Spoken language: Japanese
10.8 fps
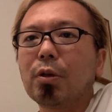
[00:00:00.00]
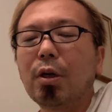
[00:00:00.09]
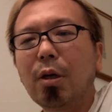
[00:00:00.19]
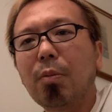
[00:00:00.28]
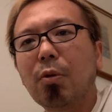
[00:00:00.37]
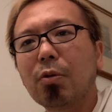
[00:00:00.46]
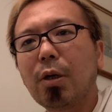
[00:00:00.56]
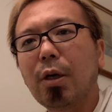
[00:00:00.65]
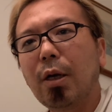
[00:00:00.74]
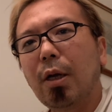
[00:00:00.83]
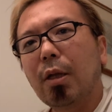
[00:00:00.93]
で僕
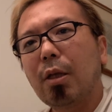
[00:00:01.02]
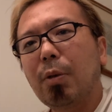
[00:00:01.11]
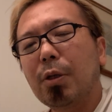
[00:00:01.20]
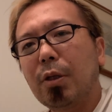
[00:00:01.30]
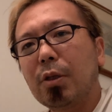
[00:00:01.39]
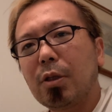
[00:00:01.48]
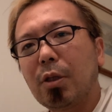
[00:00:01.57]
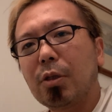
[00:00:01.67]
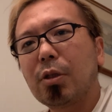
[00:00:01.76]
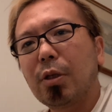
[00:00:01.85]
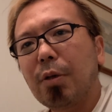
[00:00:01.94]
がたまに話す
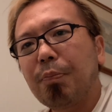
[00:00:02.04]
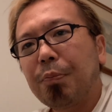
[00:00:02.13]
話でね